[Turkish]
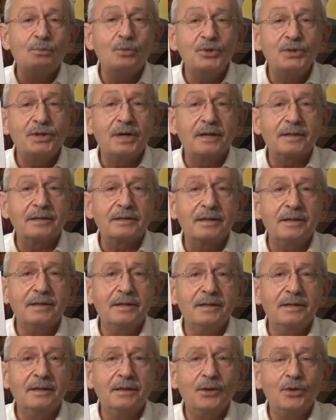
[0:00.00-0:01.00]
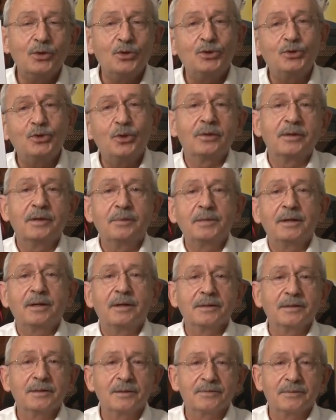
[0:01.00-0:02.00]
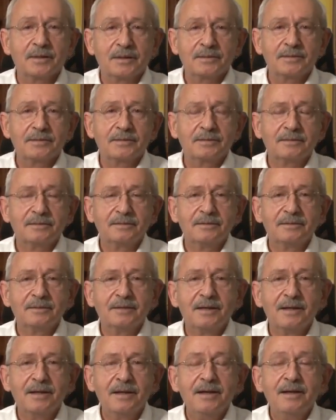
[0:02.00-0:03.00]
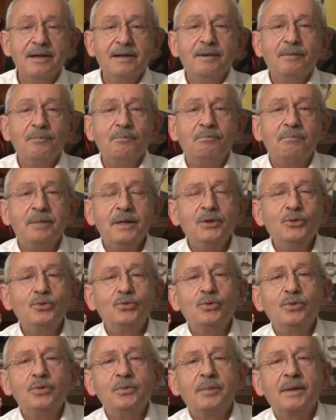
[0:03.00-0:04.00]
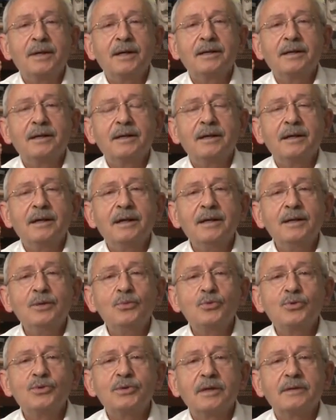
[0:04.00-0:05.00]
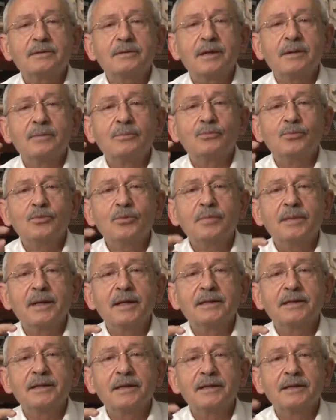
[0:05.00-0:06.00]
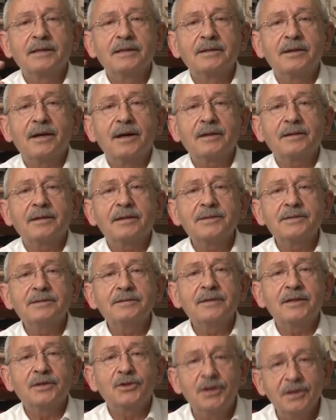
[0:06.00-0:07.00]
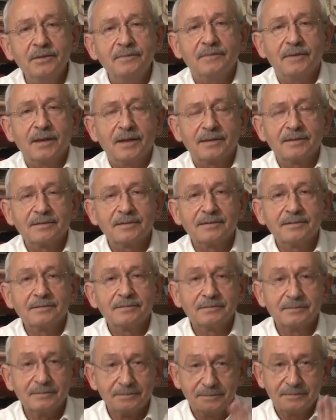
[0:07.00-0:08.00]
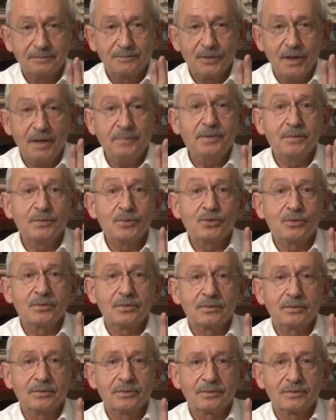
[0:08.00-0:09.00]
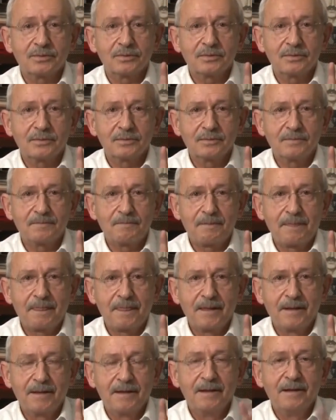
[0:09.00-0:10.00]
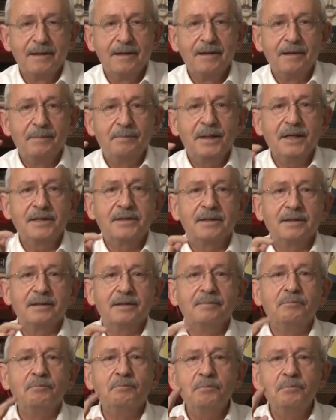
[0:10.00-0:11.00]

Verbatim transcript: Bu şerde şöyle bir hayır var. Beytül Mal'e el uzatan bu belgelerin arkasında kim var? Hepimiz görüyoruz. Peki